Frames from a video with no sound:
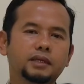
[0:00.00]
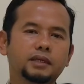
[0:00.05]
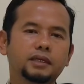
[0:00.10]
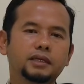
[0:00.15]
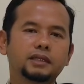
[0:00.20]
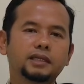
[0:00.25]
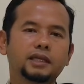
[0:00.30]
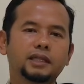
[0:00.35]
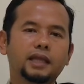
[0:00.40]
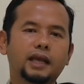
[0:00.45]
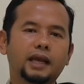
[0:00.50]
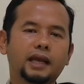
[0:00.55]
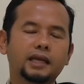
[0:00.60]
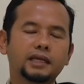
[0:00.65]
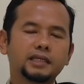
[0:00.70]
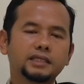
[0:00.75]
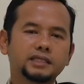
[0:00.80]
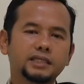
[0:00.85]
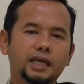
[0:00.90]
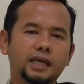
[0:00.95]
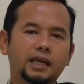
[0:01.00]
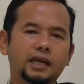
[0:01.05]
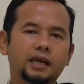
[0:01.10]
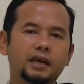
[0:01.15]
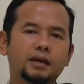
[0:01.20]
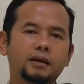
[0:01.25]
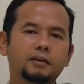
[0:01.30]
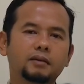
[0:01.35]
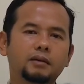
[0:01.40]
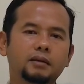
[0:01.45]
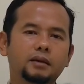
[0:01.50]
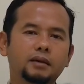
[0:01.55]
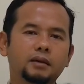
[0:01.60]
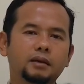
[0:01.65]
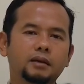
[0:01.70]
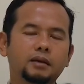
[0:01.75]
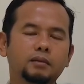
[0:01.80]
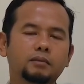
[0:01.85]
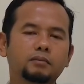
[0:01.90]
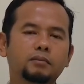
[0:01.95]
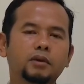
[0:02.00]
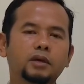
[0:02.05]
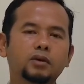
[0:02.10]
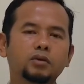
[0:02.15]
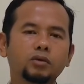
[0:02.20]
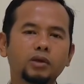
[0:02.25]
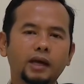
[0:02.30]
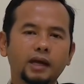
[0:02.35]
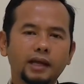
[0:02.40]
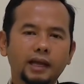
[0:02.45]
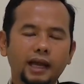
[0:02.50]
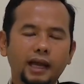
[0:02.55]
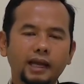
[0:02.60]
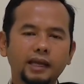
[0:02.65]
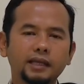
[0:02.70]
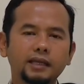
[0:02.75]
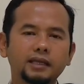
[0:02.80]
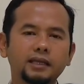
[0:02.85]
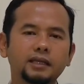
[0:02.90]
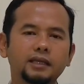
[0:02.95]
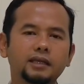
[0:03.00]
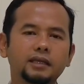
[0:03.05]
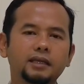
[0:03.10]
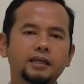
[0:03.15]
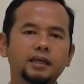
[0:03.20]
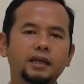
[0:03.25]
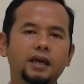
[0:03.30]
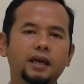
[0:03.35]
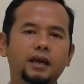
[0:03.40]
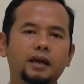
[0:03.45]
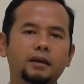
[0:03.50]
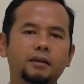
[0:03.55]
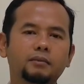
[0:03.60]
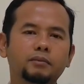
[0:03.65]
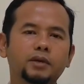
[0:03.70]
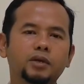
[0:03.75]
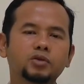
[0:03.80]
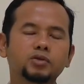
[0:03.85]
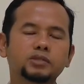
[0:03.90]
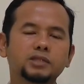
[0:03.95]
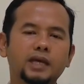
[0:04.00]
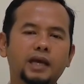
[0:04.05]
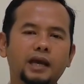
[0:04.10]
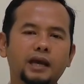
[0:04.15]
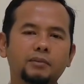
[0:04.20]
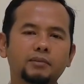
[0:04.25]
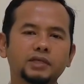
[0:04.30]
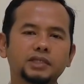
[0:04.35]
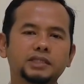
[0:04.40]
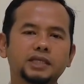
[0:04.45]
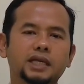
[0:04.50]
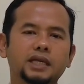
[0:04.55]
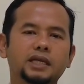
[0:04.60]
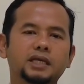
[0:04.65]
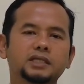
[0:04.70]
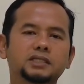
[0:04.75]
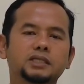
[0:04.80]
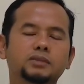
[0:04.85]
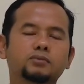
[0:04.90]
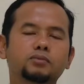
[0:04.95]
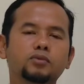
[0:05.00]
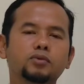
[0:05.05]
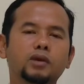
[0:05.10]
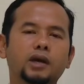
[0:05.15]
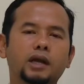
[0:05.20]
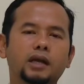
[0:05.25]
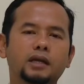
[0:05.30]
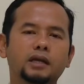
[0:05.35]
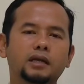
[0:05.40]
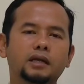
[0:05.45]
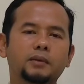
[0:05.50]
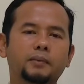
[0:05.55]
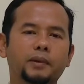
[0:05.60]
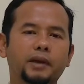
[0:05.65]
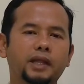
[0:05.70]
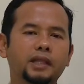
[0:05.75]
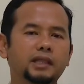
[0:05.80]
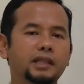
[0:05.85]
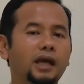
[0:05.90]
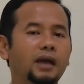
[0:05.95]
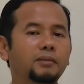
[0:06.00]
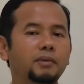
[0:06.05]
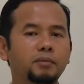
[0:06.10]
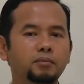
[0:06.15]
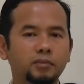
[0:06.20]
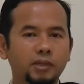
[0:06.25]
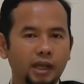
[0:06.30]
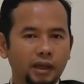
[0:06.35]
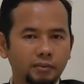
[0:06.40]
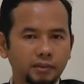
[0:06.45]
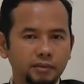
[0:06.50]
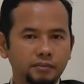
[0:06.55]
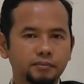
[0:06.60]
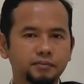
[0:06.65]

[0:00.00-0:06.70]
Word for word: dinyatakan di sana berulang kali dia berusaha mencari kesembuhan kepada tabib-tabib.